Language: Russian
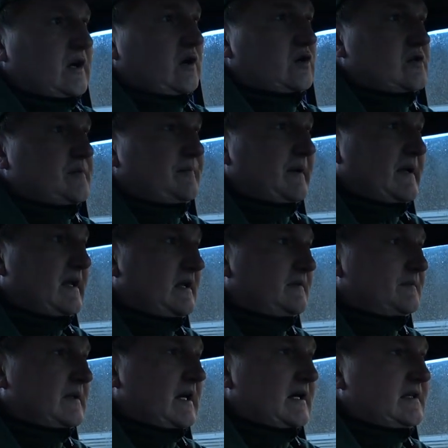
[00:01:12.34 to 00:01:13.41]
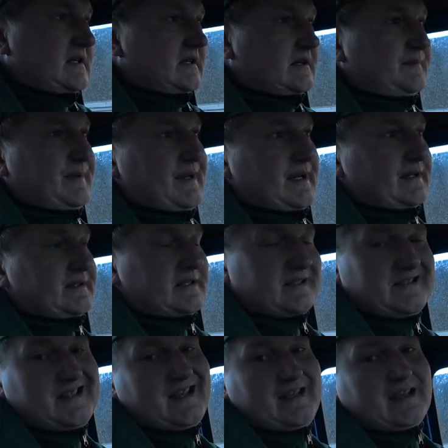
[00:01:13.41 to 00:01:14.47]
короче, поедем на один объект,
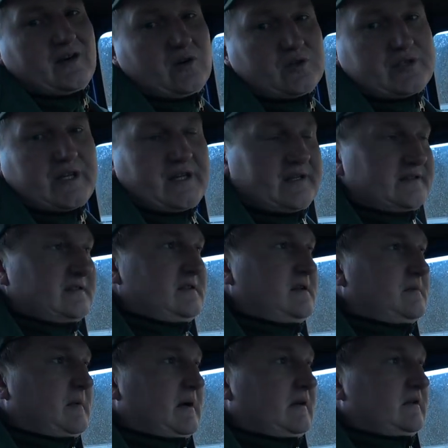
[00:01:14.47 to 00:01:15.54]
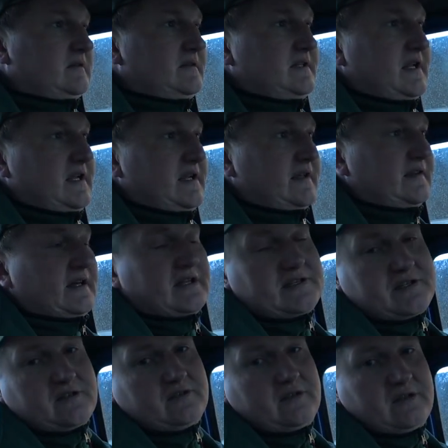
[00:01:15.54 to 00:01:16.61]
где я уже снимал, где я
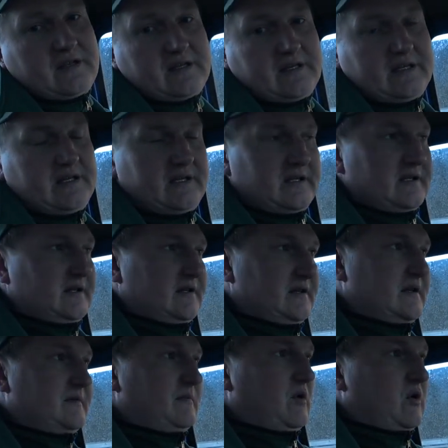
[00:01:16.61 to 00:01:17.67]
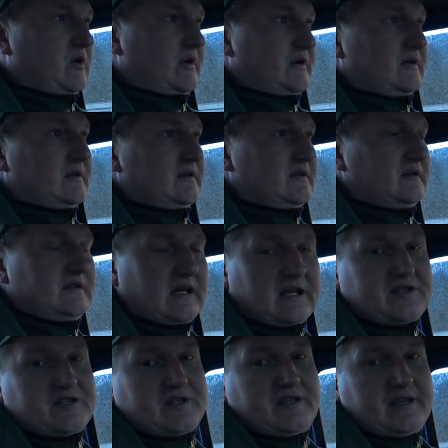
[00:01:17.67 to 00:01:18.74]
начал и не мог
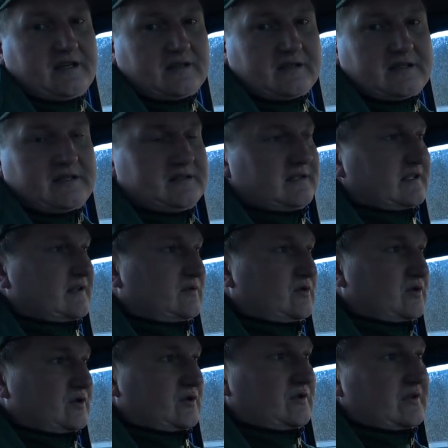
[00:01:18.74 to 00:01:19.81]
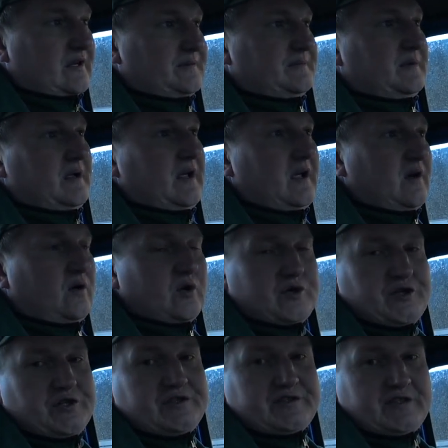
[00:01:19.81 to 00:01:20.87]
дальше делать из-за того, что там
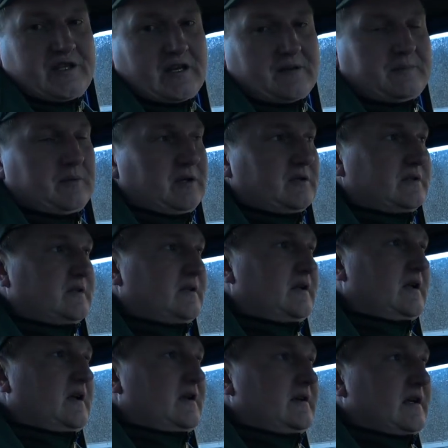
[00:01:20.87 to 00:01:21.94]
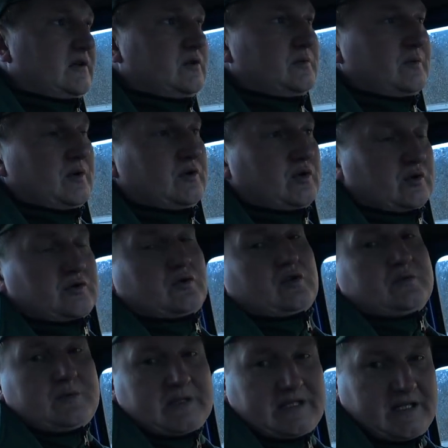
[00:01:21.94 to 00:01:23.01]
очень сыро было. Я думаю, тот, кто
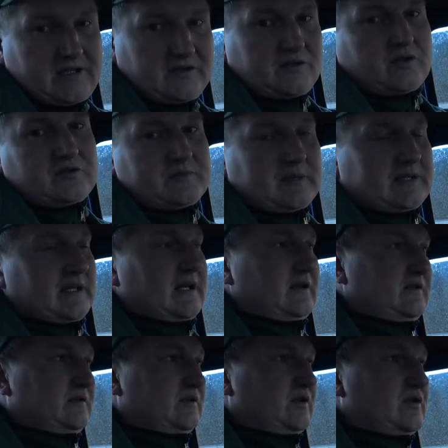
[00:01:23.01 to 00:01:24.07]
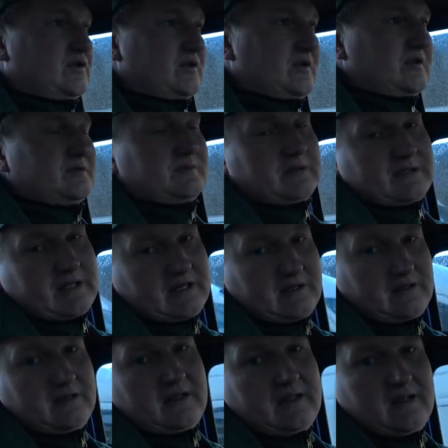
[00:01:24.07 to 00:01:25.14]
смотрел, тот смотрел, кто еще не
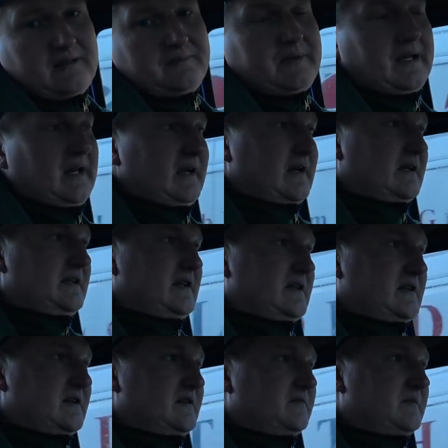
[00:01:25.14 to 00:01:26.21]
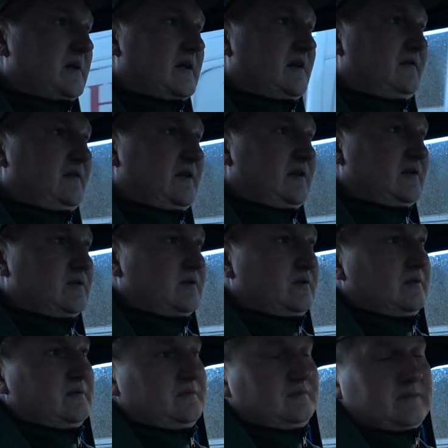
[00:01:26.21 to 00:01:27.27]
смотрел, переходите в мои видео,
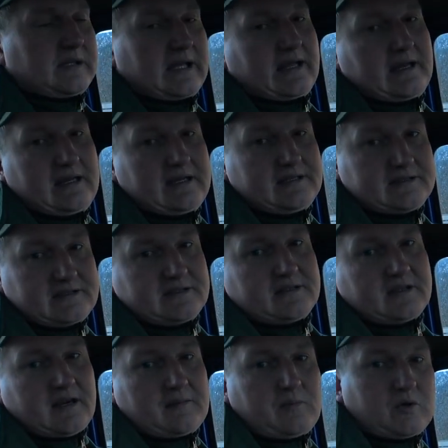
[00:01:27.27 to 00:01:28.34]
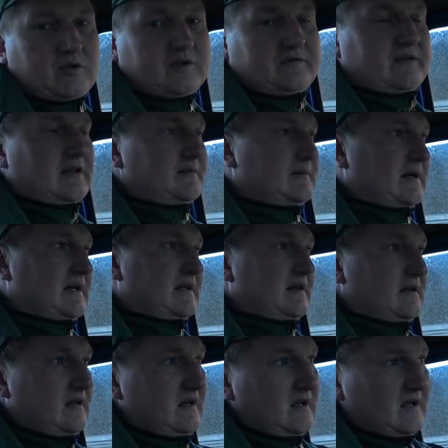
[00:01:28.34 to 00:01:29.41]
плейлист «Работа в Германии»,
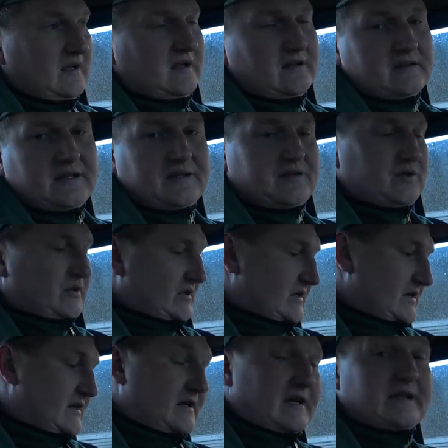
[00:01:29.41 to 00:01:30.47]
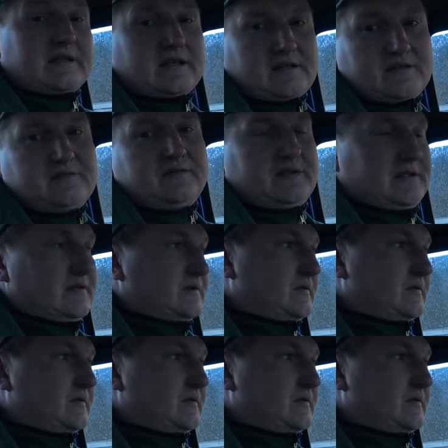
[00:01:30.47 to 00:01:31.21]
найдете это видео.